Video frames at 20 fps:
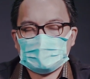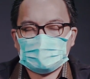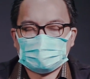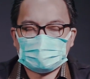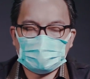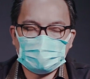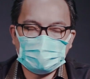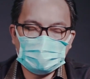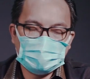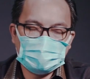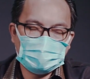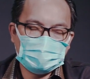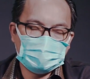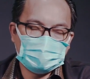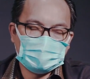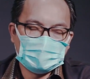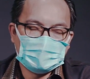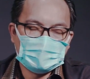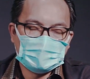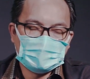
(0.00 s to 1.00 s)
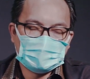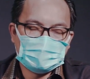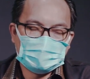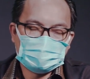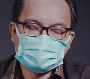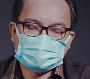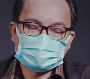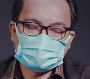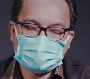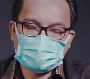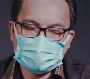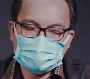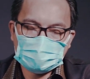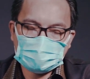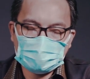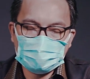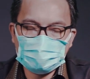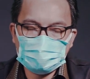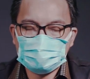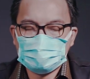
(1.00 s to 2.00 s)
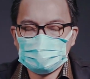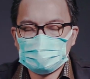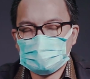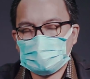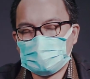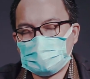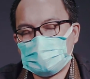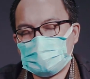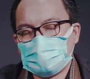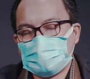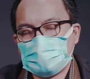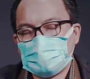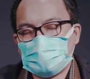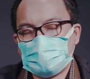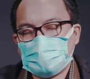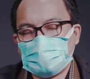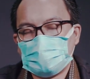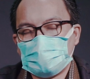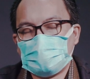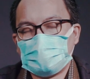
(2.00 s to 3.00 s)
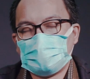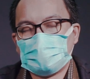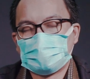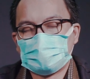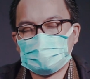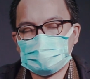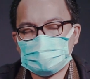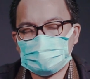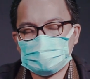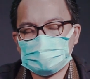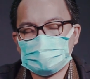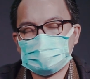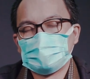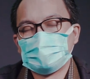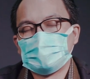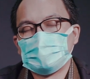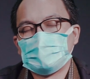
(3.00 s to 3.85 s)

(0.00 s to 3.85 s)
tetapi di sisi lain kami juga harus